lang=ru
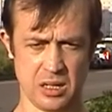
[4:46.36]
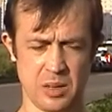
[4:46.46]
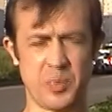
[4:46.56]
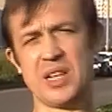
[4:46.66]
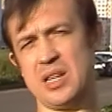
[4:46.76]

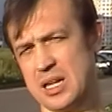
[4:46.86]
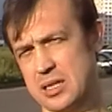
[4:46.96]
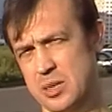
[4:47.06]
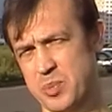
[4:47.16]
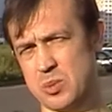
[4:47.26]
Продлят
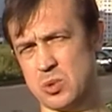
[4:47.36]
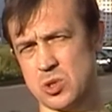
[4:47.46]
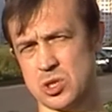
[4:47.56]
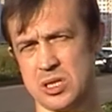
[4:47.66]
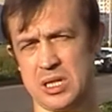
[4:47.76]
этот
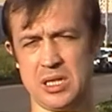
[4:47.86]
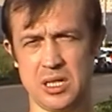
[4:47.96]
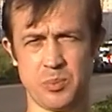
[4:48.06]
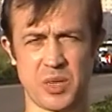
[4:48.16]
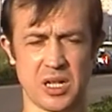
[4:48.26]
промоушен или
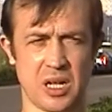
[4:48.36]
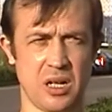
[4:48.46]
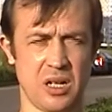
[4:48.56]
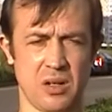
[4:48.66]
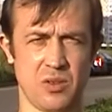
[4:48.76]
нет,
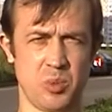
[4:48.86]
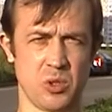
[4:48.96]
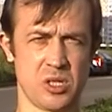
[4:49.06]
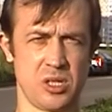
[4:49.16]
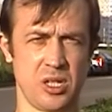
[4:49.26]
пока
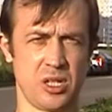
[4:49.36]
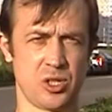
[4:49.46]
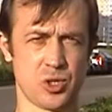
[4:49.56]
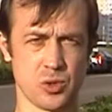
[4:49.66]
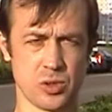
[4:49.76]
вопрос не
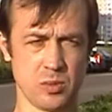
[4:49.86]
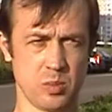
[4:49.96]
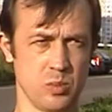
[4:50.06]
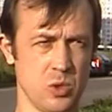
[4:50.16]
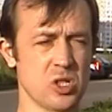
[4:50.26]
решен.
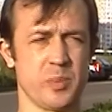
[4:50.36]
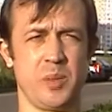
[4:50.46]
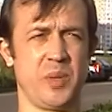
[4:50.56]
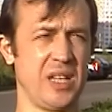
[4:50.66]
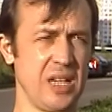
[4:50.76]
Может быть
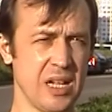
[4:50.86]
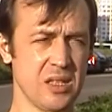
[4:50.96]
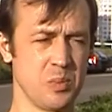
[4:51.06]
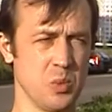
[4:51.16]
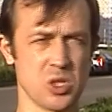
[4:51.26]
продлят,
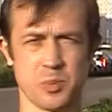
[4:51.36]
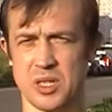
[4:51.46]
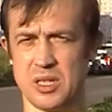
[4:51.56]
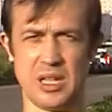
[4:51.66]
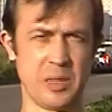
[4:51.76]
может быть
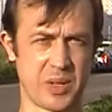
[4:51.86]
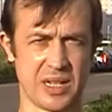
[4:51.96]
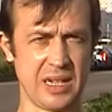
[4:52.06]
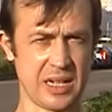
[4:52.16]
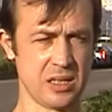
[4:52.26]
не
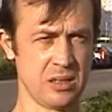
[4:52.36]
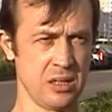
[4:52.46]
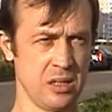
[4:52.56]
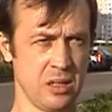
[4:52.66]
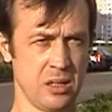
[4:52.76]
продлят.
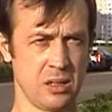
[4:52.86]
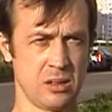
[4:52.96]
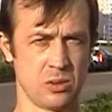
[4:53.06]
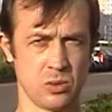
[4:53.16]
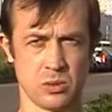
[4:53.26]

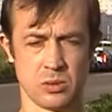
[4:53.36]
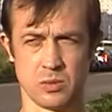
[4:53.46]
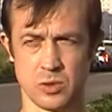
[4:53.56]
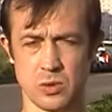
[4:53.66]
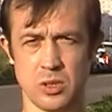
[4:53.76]
Но
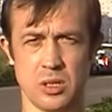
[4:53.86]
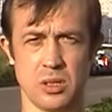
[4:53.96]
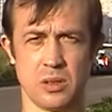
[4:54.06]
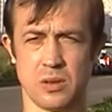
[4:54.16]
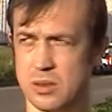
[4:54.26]
в итоге
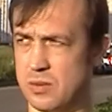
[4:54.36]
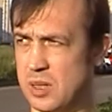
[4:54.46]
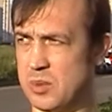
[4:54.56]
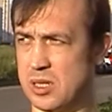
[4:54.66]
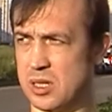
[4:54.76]
э,
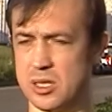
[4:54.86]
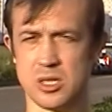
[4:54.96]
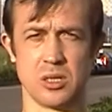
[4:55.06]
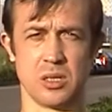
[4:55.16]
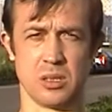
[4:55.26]
вам надо,
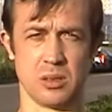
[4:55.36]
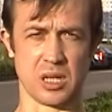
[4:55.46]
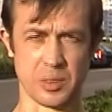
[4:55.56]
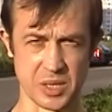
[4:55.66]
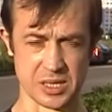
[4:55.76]
конечно,
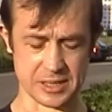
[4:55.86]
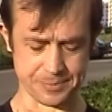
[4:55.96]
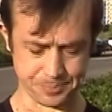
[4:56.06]
торопиться